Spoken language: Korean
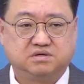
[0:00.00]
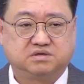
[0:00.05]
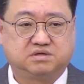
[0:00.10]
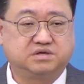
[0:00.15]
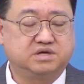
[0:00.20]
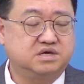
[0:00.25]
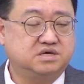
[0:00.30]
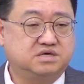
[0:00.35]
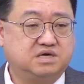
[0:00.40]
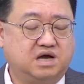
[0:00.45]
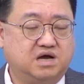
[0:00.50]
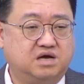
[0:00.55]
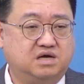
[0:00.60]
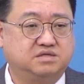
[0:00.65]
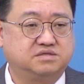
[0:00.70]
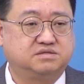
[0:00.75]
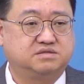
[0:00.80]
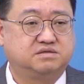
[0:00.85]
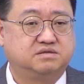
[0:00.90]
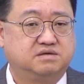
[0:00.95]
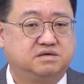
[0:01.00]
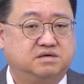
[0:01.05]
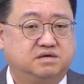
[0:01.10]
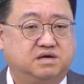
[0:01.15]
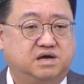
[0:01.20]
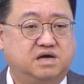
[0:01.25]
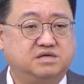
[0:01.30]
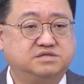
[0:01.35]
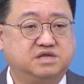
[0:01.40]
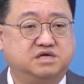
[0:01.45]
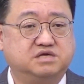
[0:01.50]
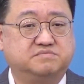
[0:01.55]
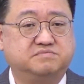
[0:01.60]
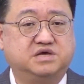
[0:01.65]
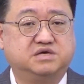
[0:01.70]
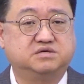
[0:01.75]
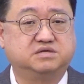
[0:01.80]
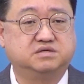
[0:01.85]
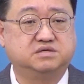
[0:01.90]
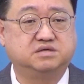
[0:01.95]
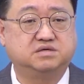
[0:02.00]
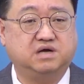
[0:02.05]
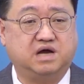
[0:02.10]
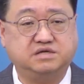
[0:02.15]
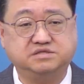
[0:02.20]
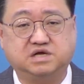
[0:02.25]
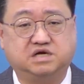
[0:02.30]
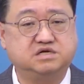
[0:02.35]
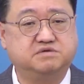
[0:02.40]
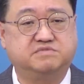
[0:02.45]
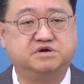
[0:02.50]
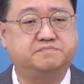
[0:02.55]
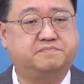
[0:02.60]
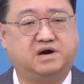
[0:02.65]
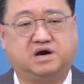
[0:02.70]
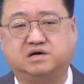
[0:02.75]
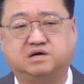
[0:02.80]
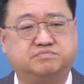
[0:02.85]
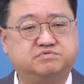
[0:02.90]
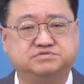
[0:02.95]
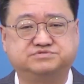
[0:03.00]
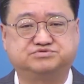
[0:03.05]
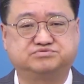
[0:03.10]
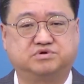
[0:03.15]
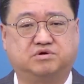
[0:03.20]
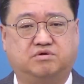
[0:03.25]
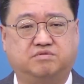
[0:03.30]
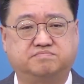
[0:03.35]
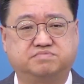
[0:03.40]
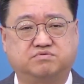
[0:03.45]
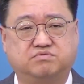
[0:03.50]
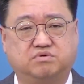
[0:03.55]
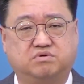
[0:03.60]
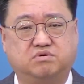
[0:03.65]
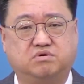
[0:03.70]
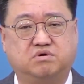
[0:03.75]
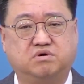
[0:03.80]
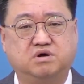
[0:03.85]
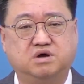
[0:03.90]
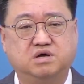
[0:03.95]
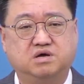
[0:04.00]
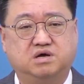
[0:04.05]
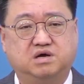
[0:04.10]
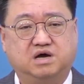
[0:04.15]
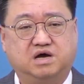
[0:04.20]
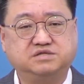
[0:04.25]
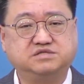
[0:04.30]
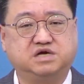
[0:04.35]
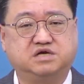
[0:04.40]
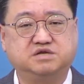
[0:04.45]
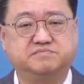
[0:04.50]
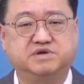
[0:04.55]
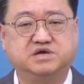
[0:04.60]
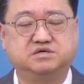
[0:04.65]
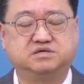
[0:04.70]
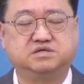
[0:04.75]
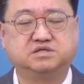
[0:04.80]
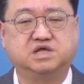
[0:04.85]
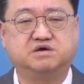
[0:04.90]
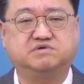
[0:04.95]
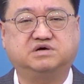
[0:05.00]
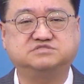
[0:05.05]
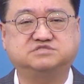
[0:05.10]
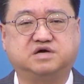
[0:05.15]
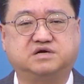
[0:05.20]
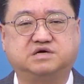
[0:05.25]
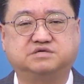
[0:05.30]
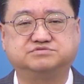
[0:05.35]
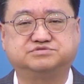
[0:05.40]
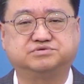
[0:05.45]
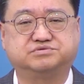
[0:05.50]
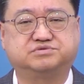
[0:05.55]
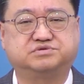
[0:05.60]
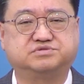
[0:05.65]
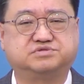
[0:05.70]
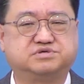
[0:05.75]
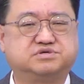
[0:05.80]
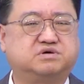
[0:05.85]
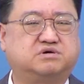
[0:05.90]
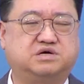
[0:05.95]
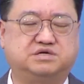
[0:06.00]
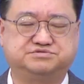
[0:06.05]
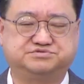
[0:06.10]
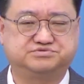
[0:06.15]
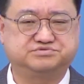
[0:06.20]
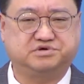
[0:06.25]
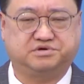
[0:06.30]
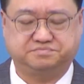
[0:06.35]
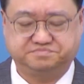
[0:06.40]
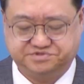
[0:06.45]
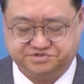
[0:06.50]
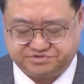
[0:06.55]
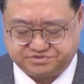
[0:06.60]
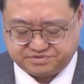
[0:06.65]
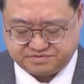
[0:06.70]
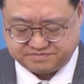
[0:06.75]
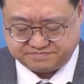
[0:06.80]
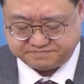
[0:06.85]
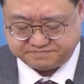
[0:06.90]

그러니까 하나님의 하나님을 바라볼 수가 없고 하나님의 은혜와 사랑 속으로 들어갈 수가 없죠.